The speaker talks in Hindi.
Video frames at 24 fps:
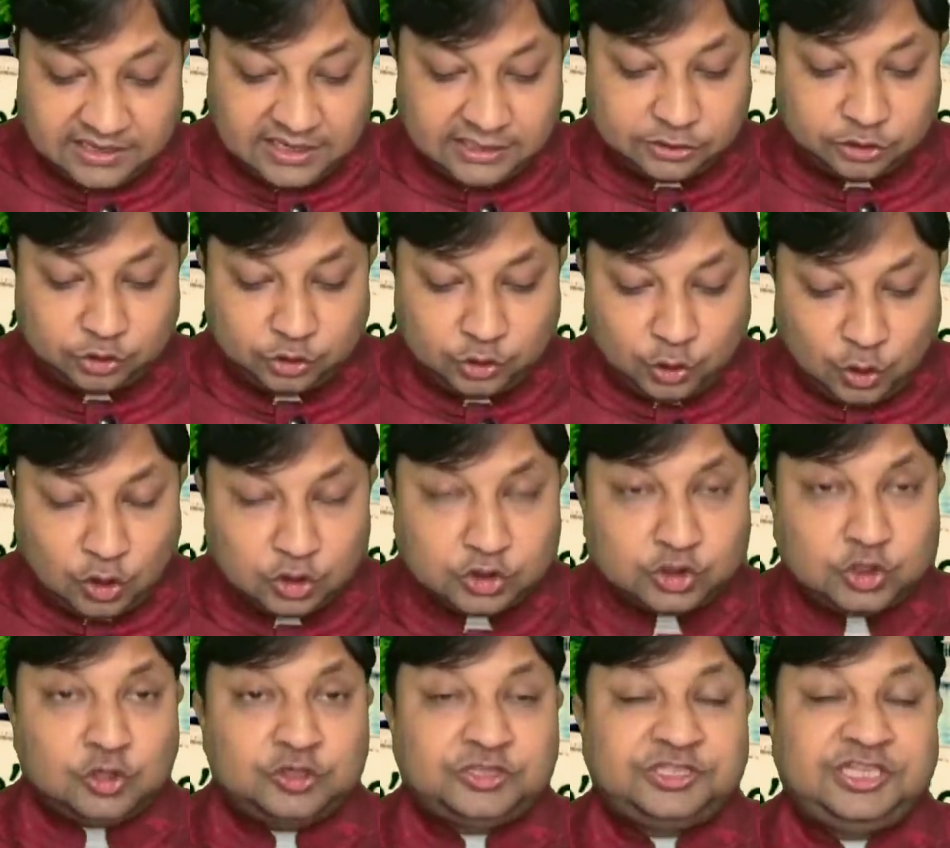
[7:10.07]
कि
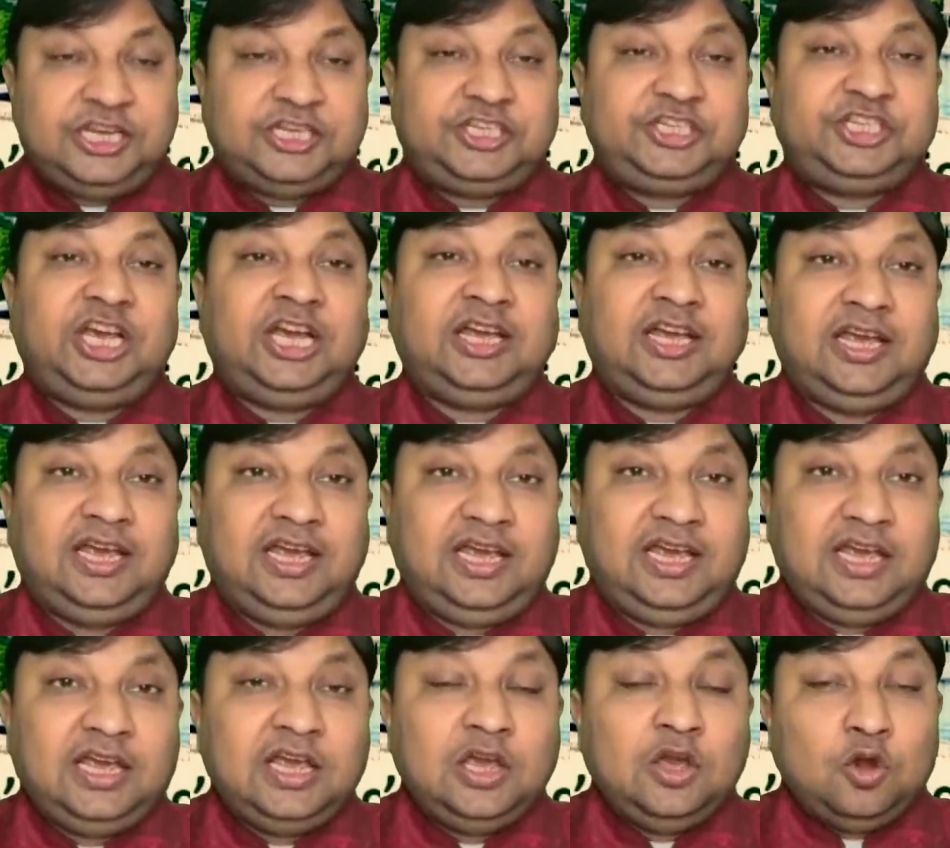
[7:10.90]
200 शिक्षक
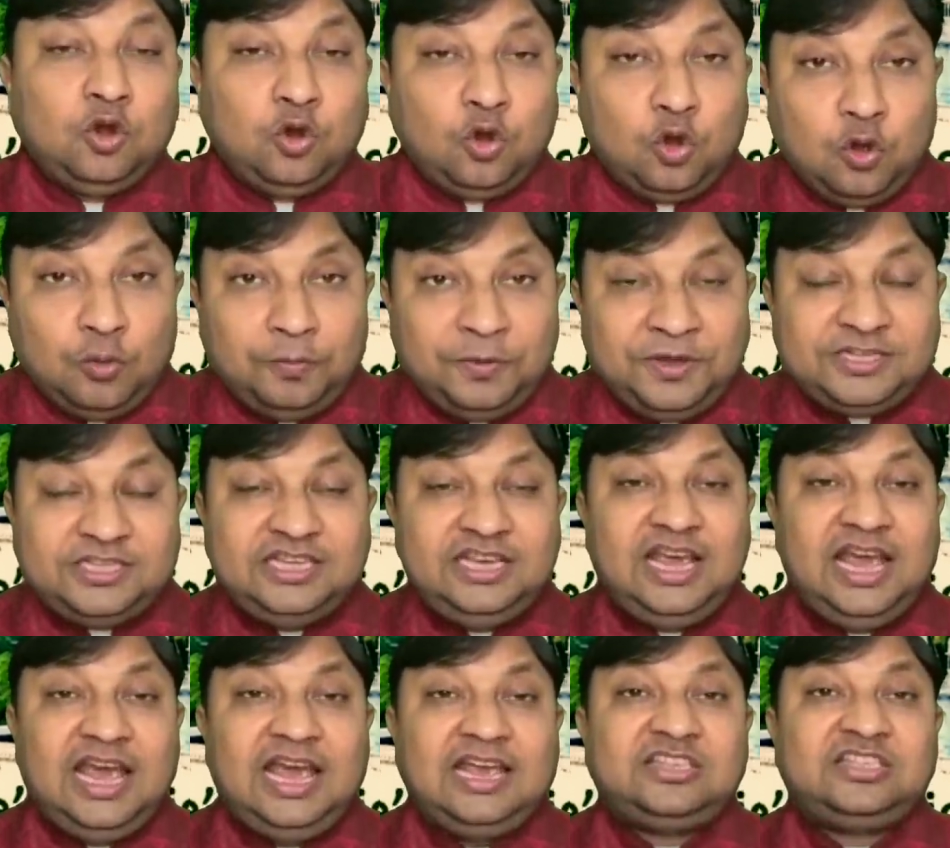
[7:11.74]
हैं
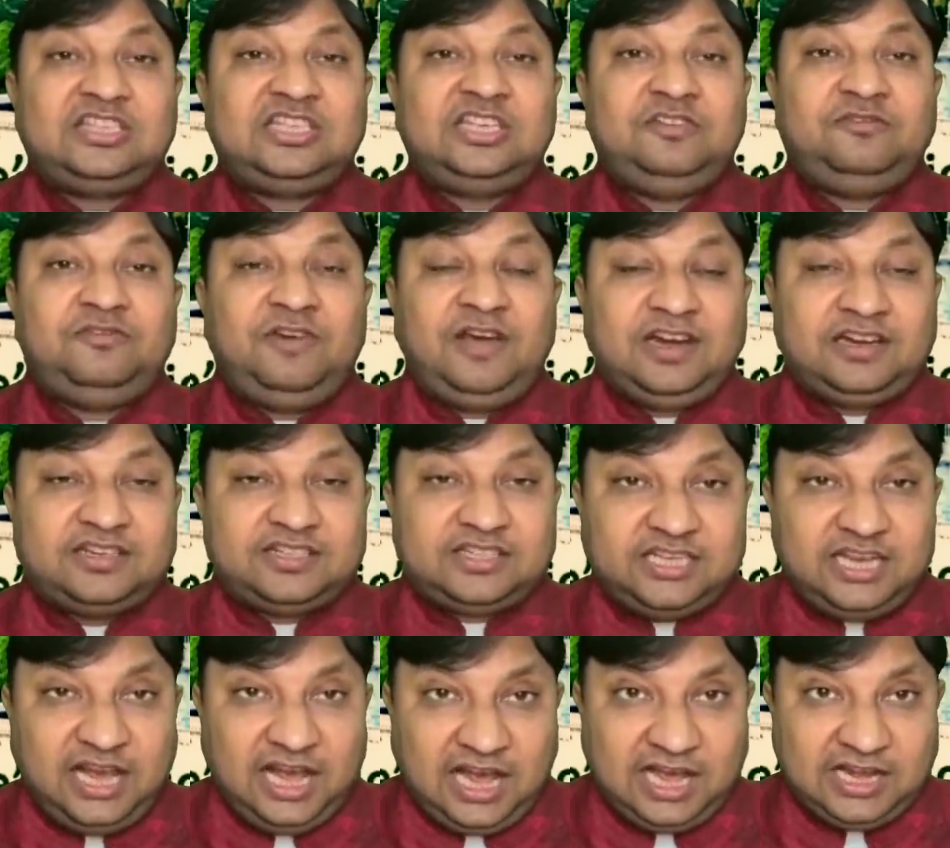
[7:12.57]
ओबीसी एससी वर्ग
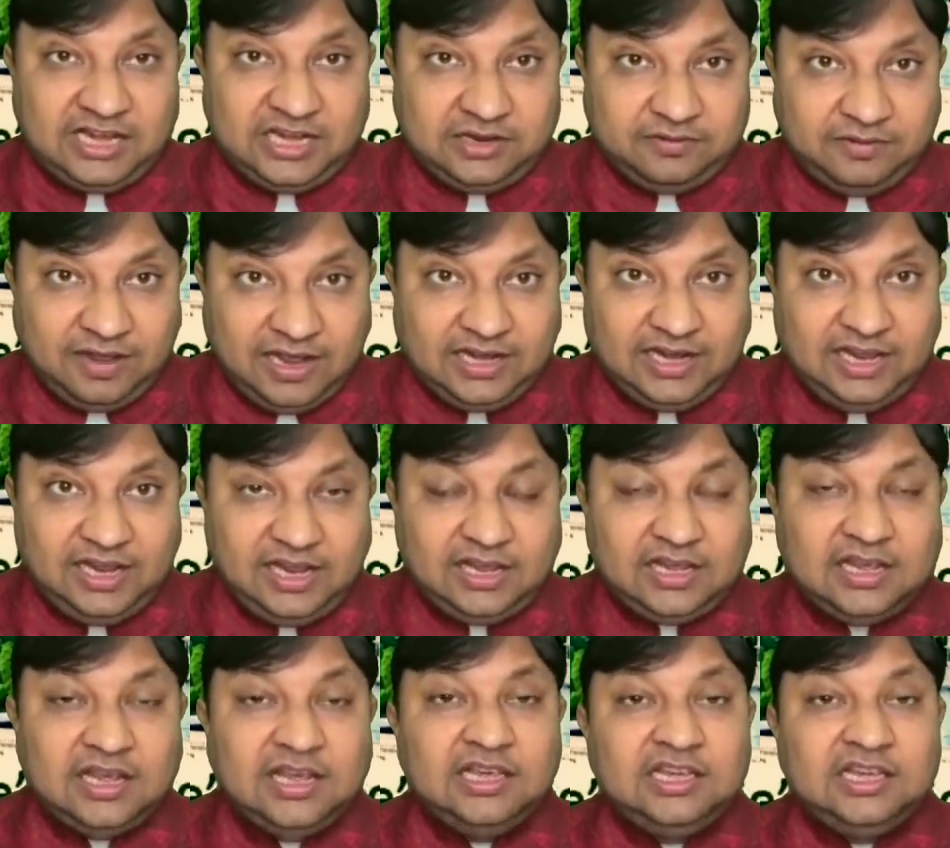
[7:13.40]
से आने वाले